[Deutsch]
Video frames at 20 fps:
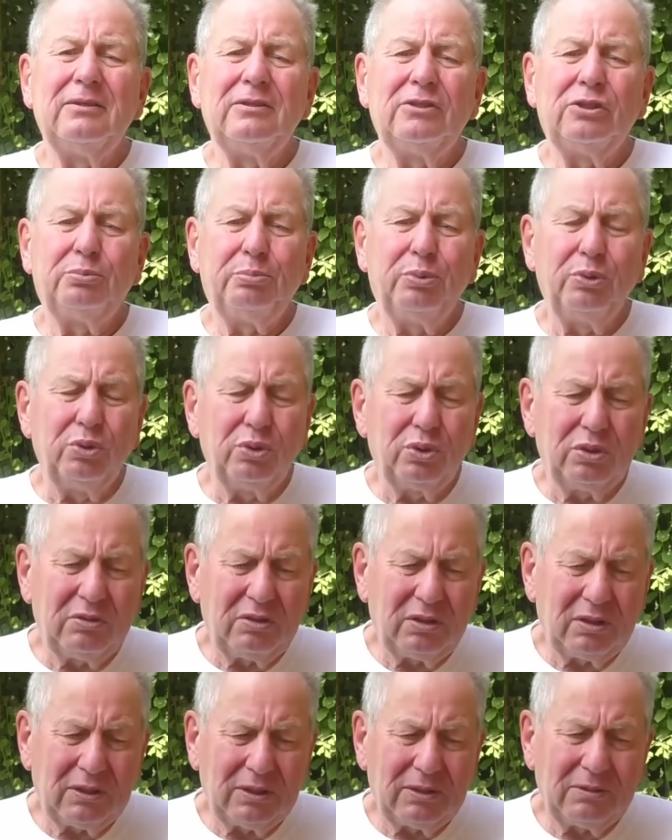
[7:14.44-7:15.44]

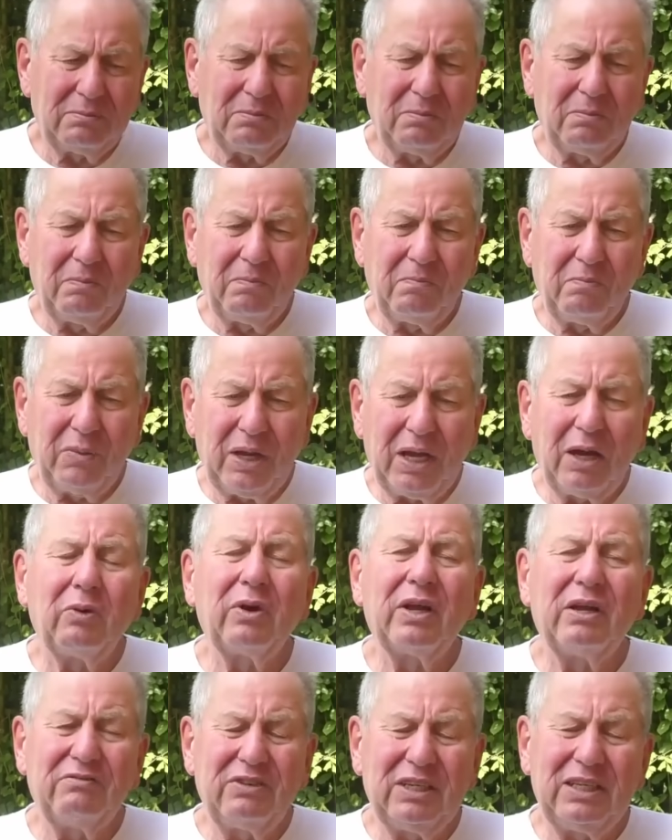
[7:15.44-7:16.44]
spüren mehr
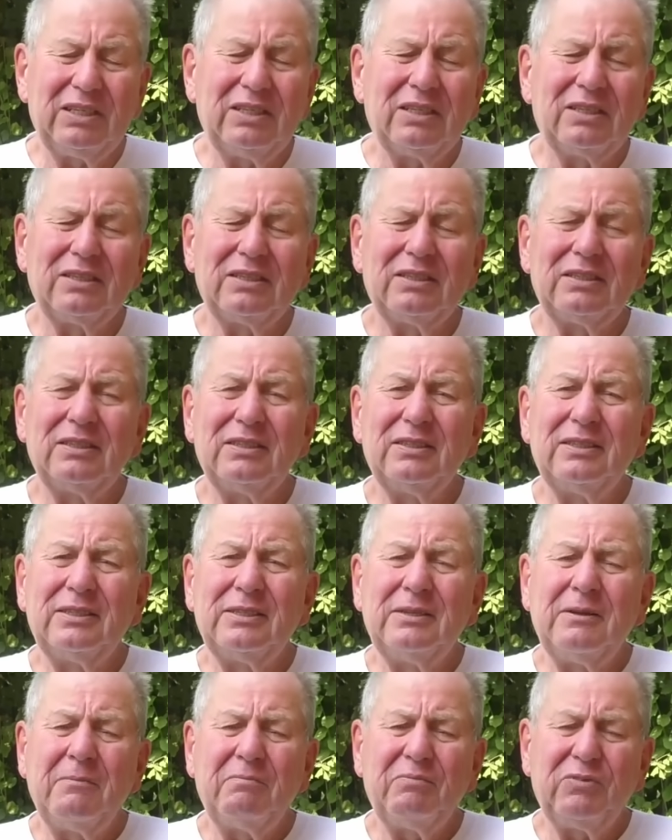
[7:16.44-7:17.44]
oder weniger
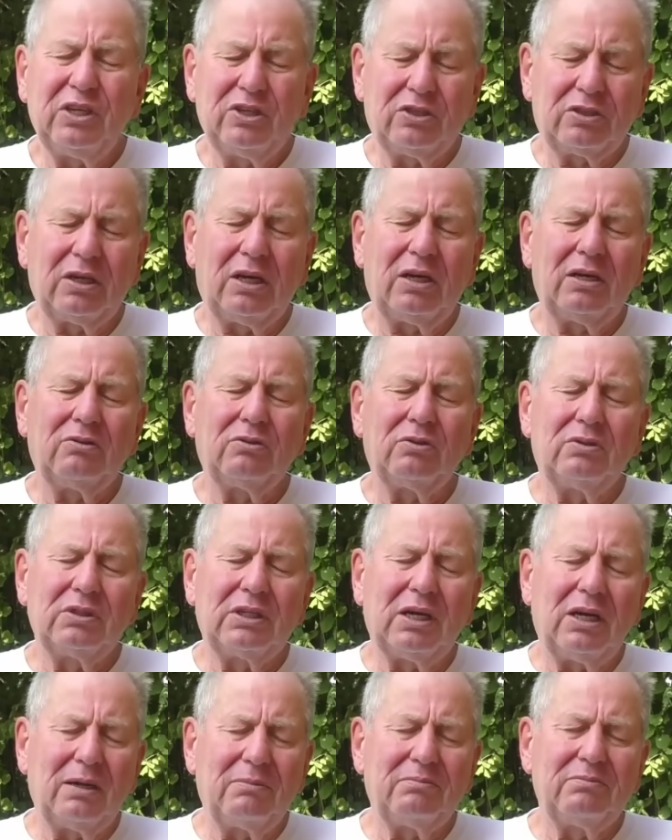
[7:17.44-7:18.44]
die Strahlung
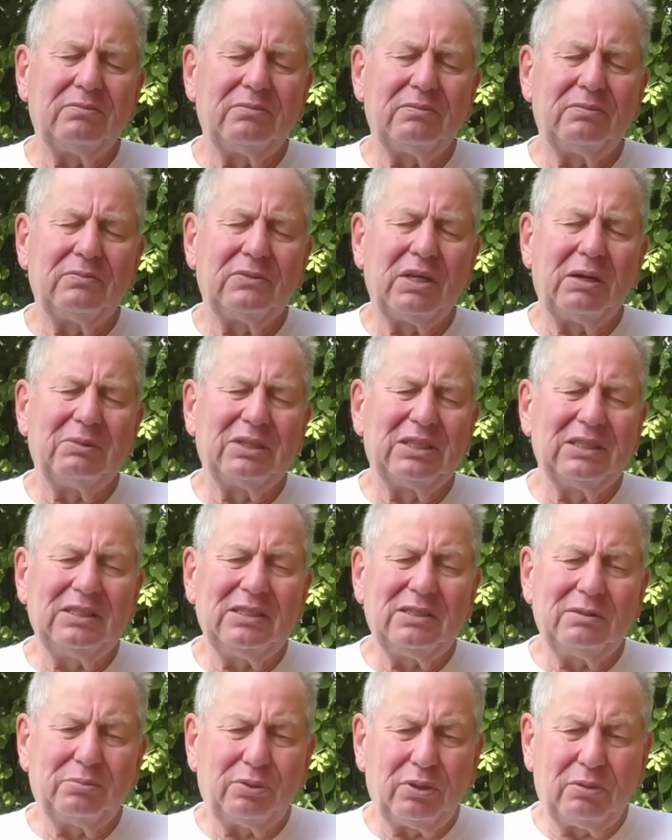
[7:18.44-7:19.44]
und haben damit
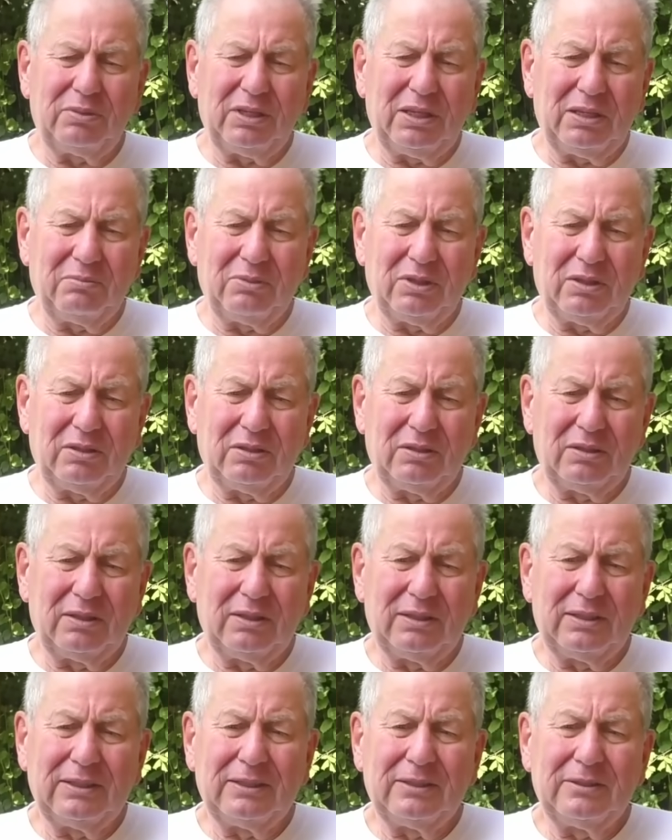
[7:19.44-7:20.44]
Riesenprobleme.
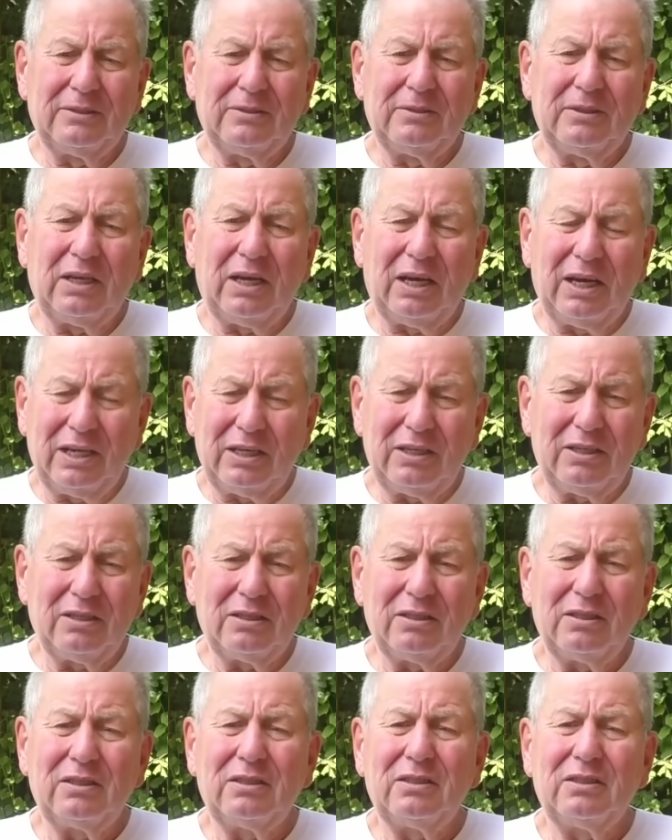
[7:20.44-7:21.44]

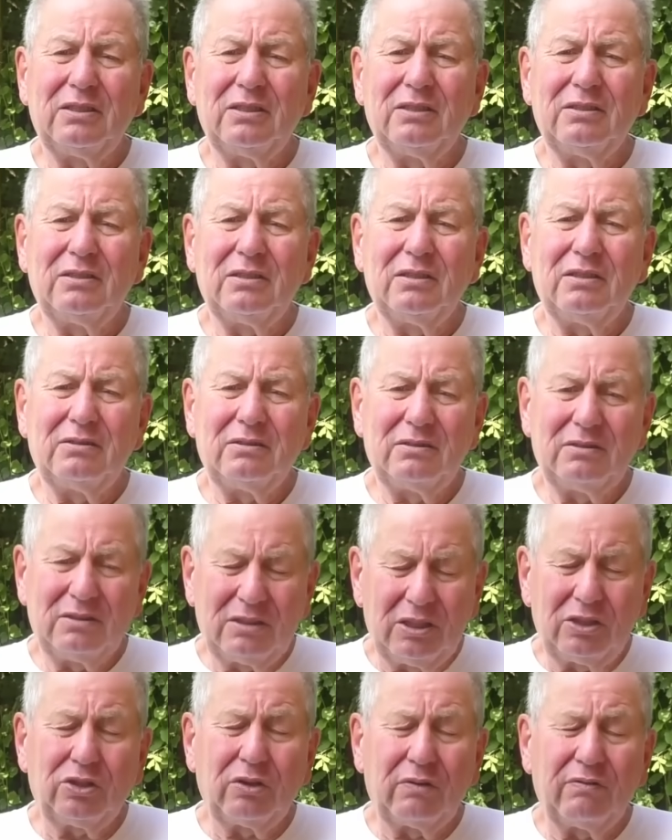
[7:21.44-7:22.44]
Einige
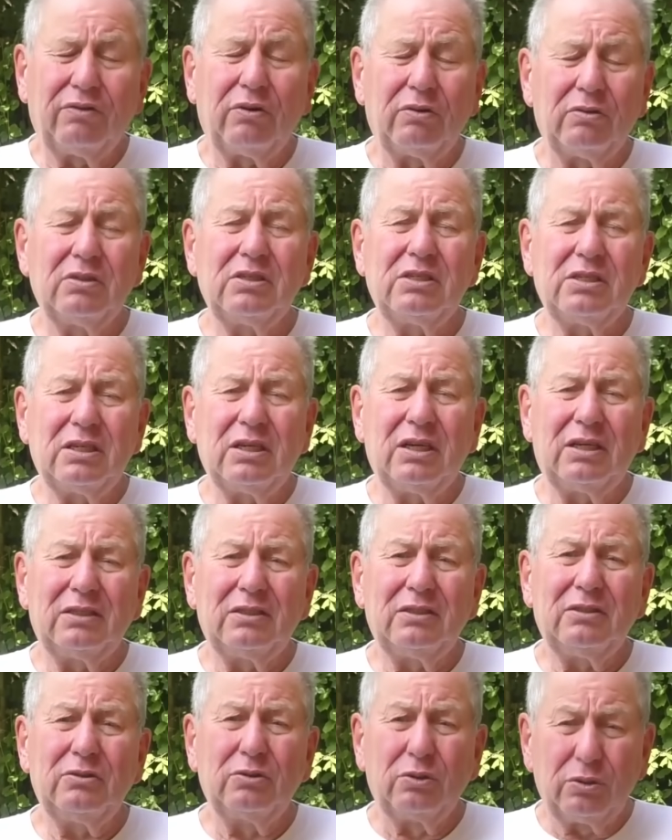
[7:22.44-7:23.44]
sind schon von uns
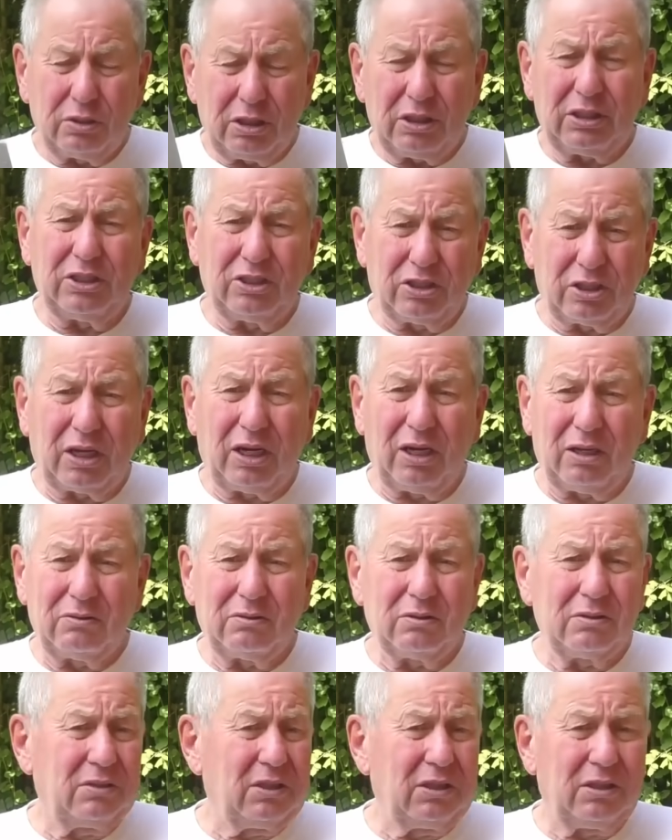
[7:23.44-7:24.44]
gegangen durch die
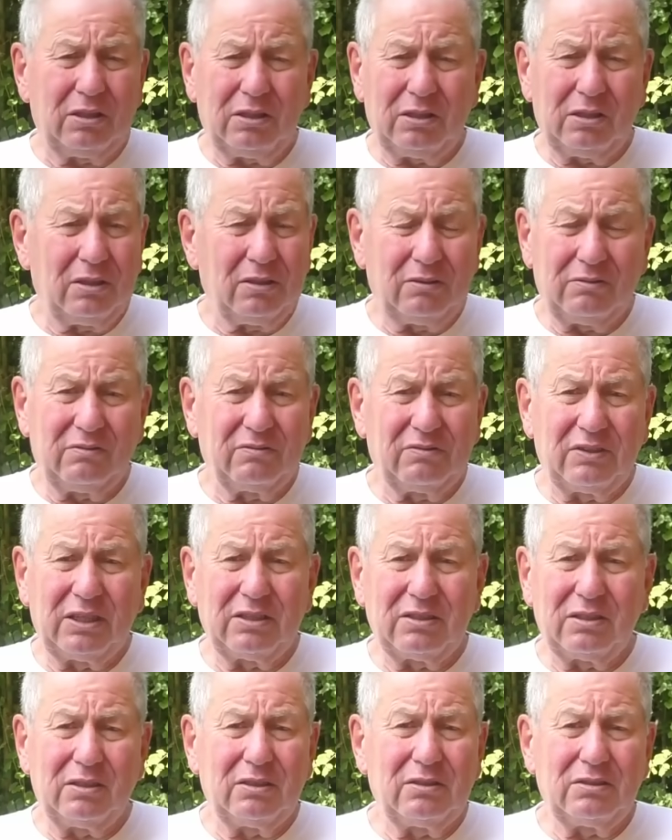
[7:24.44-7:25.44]
Strahlung, nicht weil
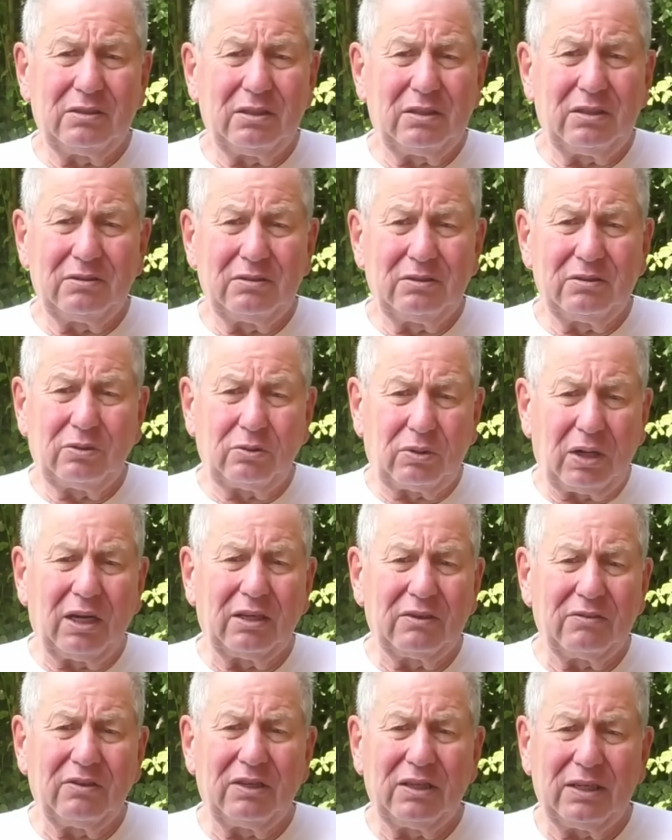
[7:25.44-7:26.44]
sie so
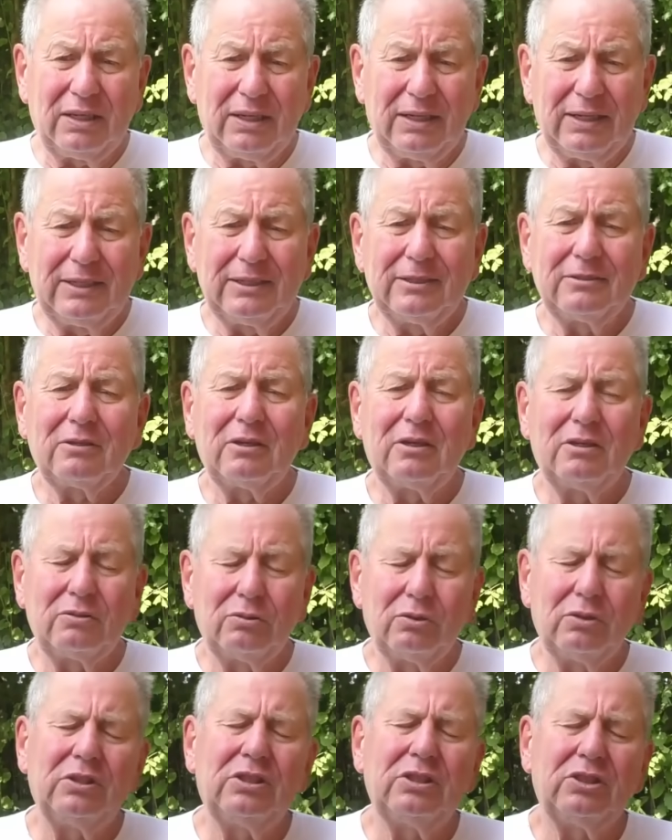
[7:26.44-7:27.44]
krank waren, sondern
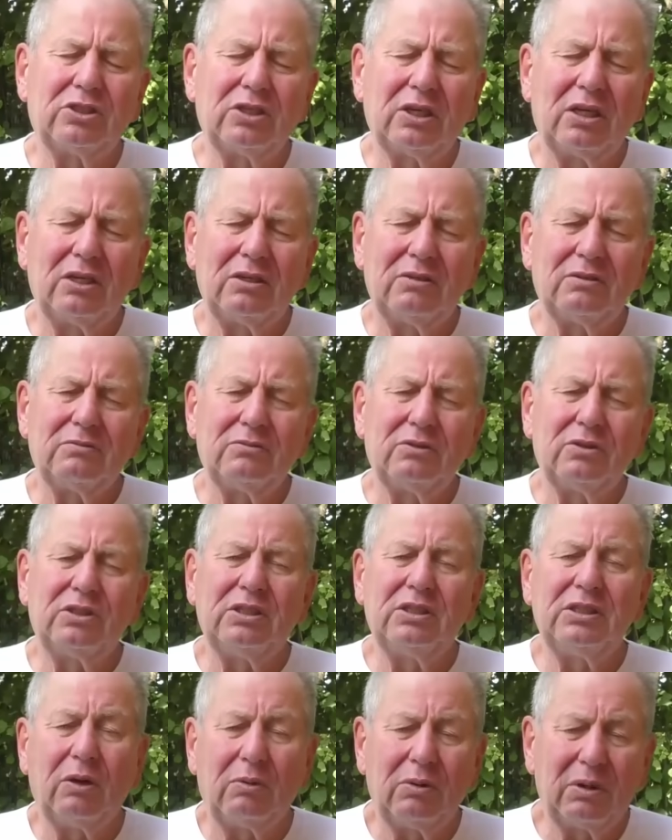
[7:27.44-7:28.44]
durch die Strahlung, durch
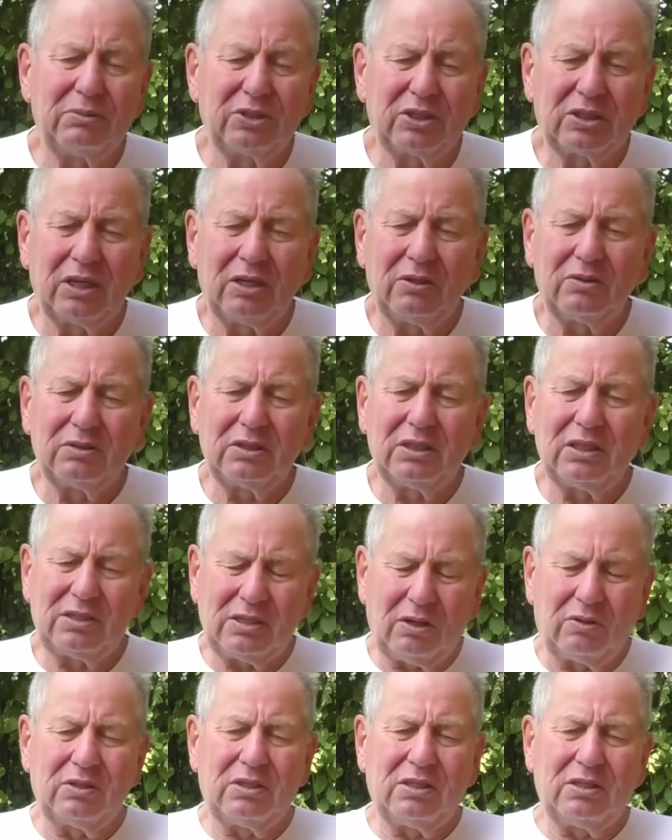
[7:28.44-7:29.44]
die Dauerbestrahlung, der
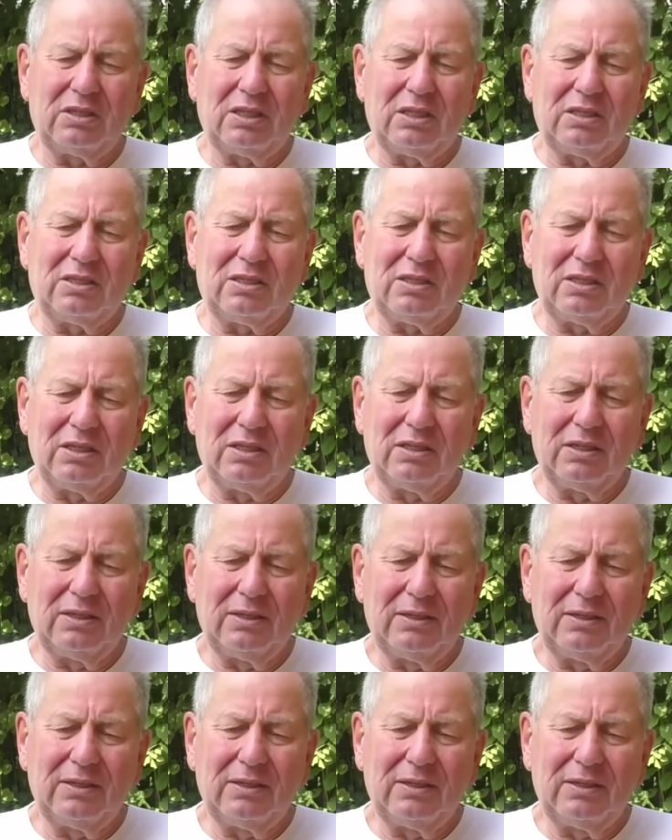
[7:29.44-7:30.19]
sie ausgesetzt sind.